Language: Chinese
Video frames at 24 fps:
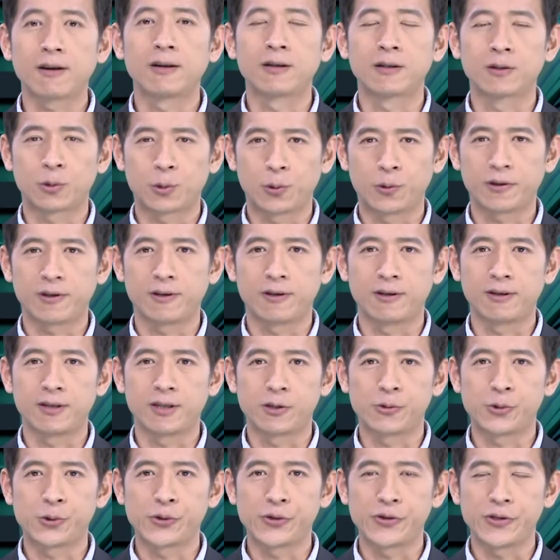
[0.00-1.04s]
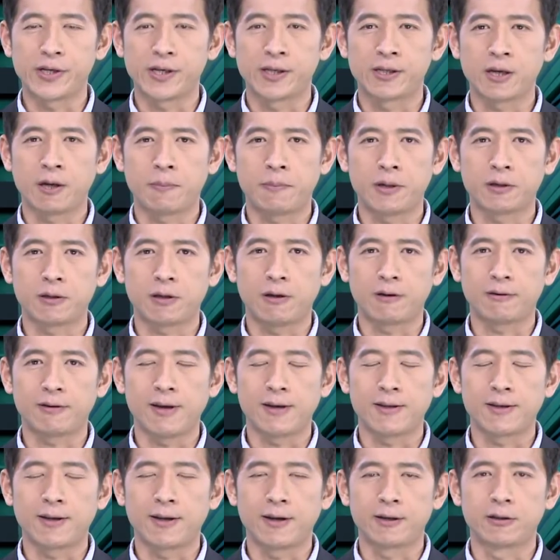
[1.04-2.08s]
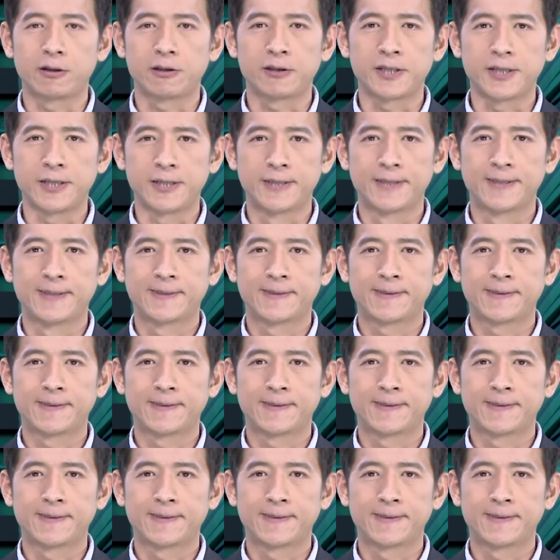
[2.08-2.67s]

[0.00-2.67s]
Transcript: 更多的乐趣。以下报道带您来了解。